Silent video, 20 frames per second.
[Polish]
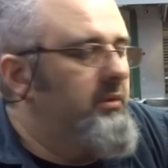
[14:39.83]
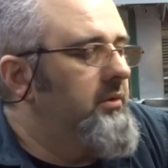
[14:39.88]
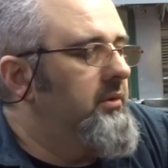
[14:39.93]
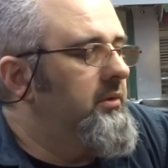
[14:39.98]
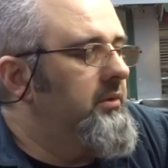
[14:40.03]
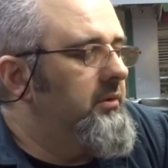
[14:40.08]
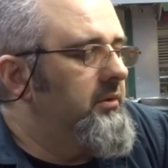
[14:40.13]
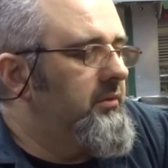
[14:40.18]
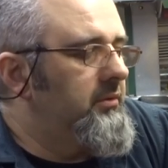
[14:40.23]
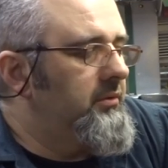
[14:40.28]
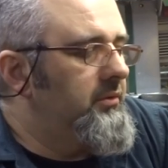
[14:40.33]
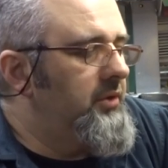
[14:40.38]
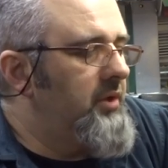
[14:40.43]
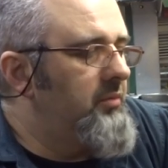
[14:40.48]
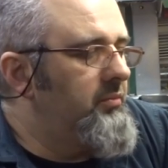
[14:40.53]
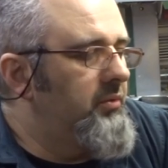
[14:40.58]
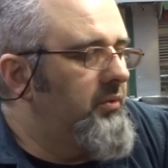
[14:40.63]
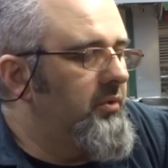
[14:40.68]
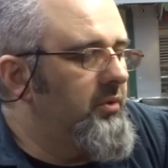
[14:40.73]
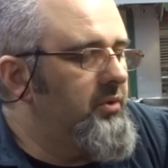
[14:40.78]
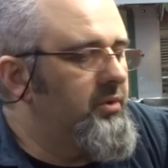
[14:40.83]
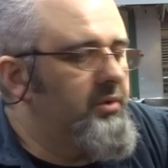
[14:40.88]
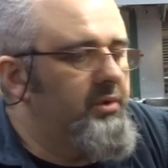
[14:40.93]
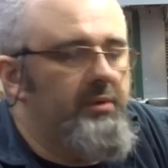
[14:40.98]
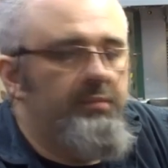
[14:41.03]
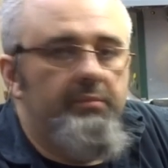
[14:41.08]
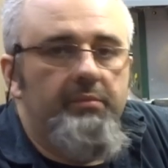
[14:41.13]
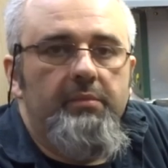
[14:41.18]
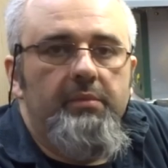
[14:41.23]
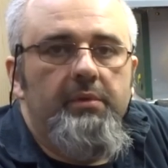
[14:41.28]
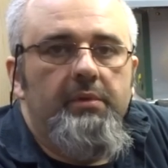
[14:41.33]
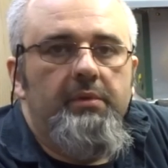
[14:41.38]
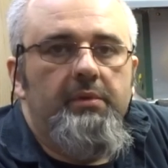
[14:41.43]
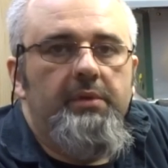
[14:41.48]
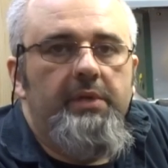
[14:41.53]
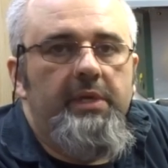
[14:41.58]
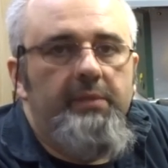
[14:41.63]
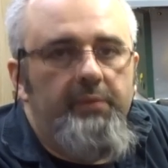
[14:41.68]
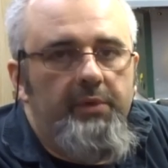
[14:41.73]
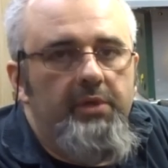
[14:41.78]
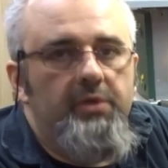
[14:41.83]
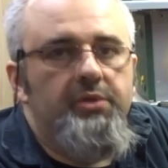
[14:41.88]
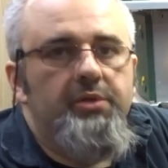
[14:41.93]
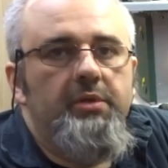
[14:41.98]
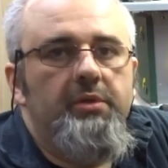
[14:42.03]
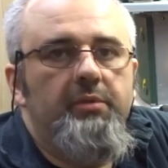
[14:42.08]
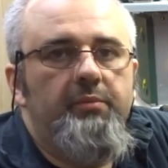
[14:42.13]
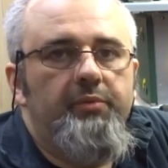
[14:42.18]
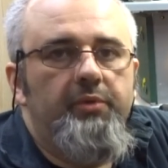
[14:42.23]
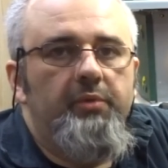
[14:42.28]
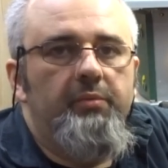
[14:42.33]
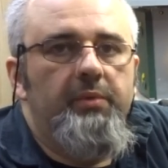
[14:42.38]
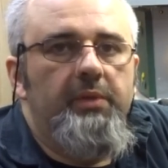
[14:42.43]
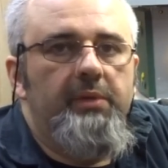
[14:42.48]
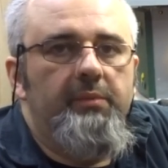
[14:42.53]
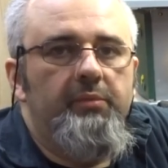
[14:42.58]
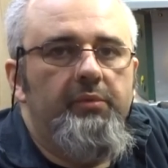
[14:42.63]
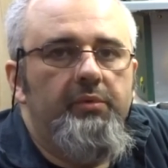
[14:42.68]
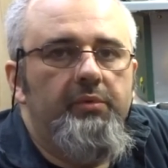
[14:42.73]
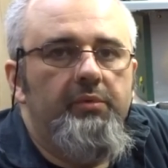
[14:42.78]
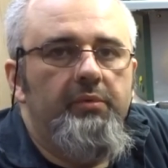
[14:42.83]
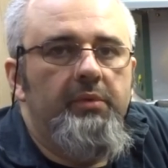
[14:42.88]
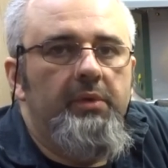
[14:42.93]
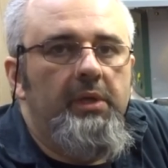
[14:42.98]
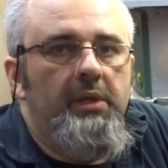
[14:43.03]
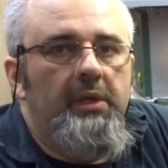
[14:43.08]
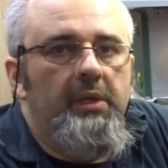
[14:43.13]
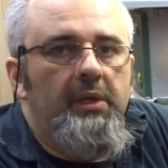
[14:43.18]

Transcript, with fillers: E, nie było z tym najmniejszego problemu.